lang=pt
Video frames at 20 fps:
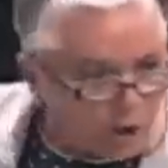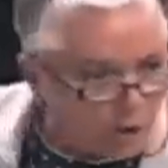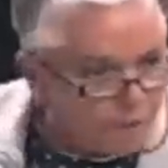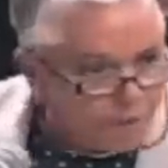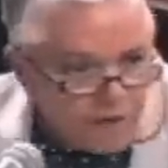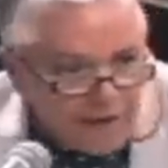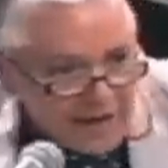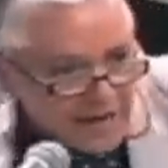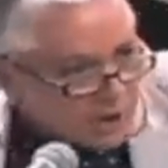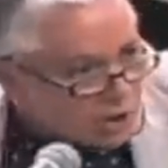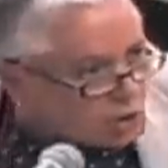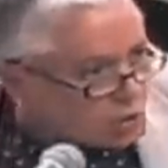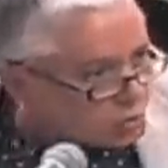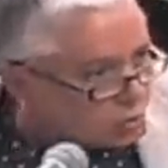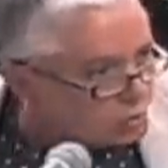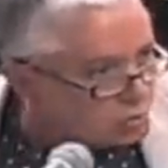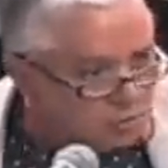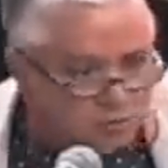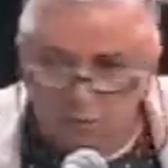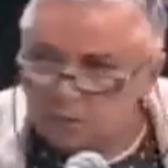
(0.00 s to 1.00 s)
Eu
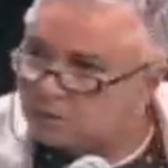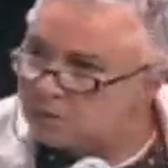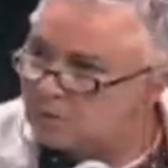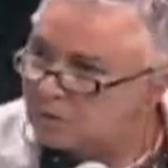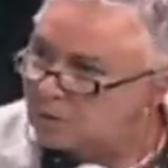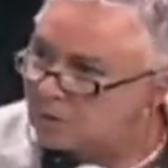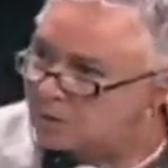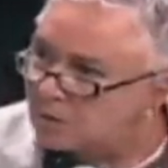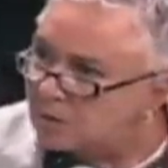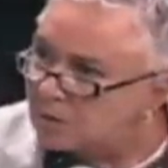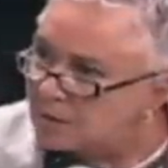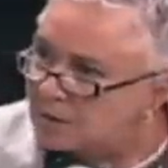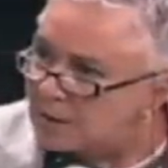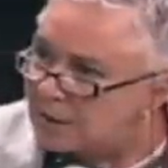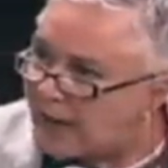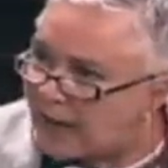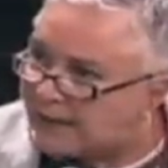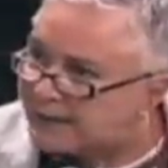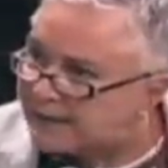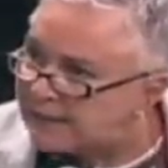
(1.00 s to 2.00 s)
vejo
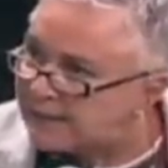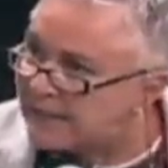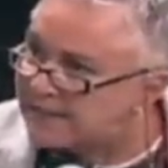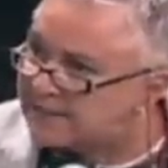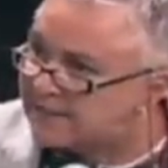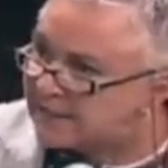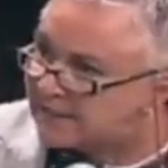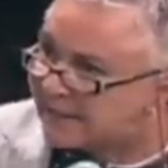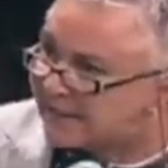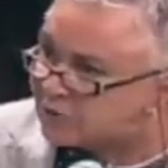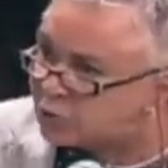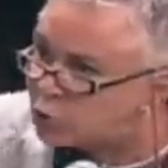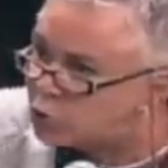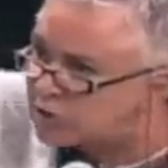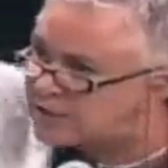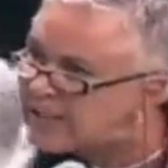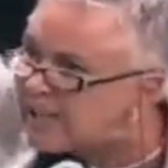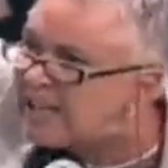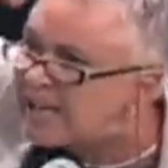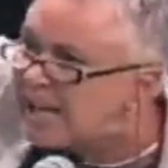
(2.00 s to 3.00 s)
aqui nessa casa o
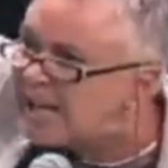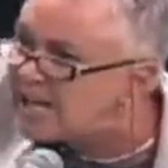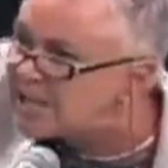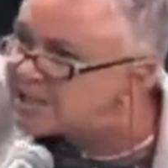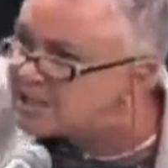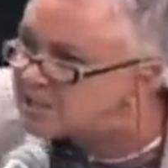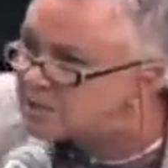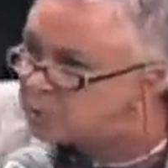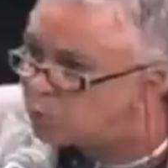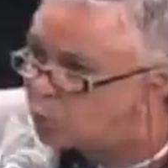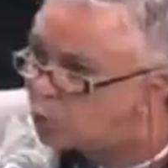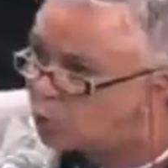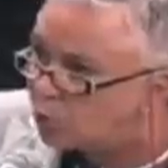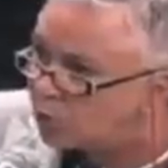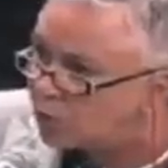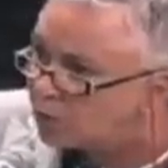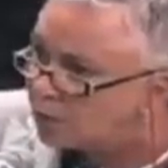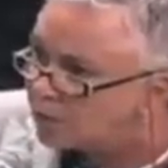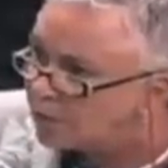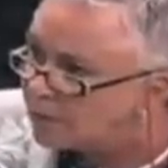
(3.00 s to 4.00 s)

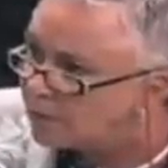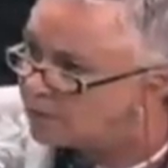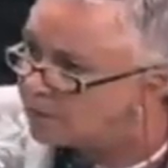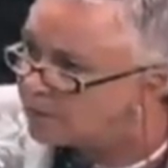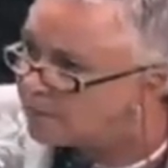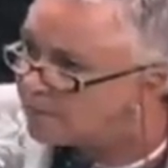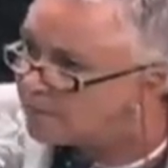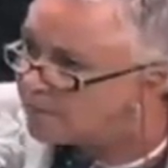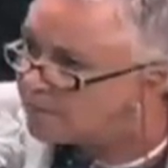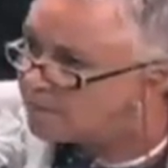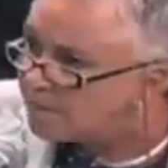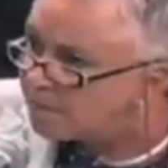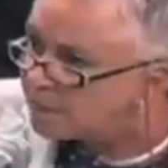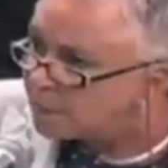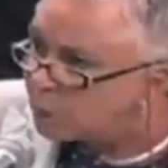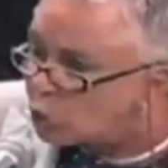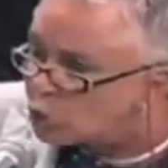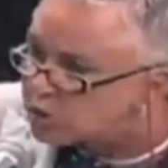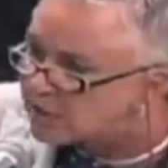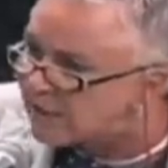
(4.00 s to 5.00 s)
cinismo
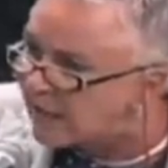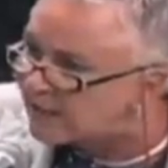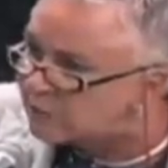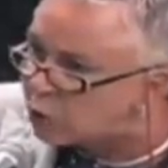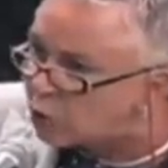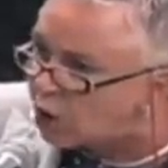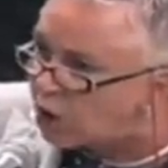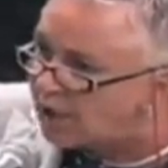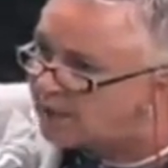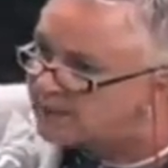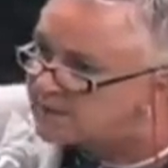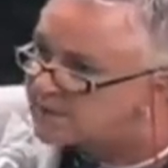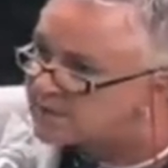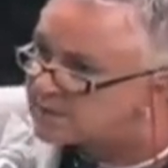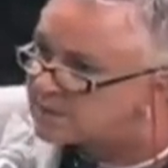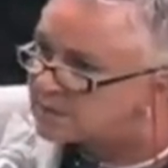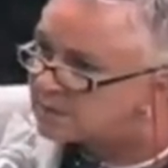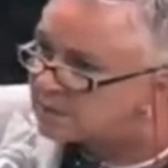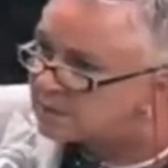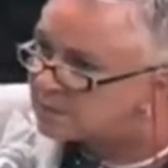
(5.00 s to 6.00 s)
dos
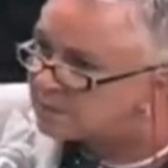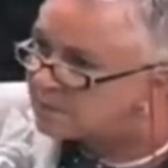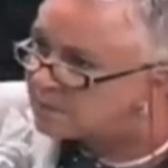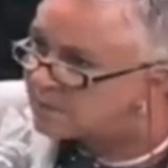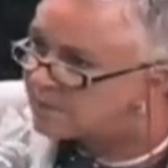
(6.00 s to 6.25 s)
ladrões.